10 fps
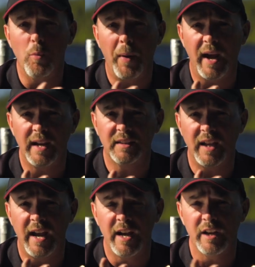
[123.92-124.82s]
au
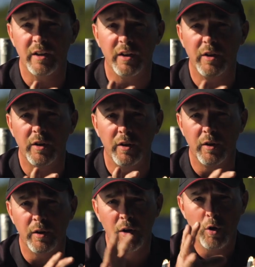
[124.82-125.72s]
printemps,
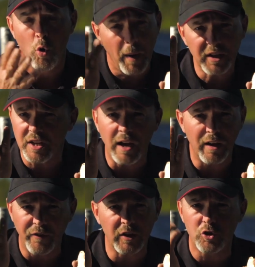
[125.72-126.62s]
euh, au printemps
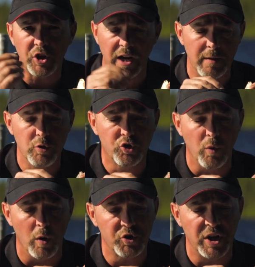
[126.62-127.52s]
en fait, jusqu'à la
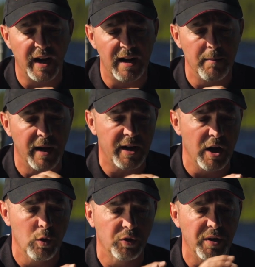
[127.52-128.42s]
mi-juin généralement,
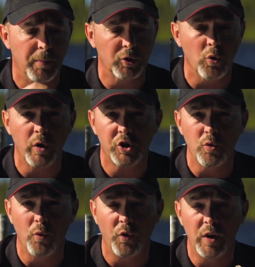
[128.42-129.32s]
quand l'eau s'est pas trop
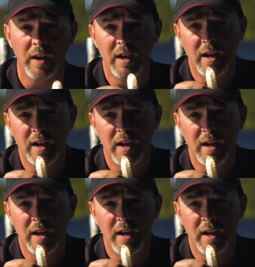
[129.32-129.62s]
réchauffée.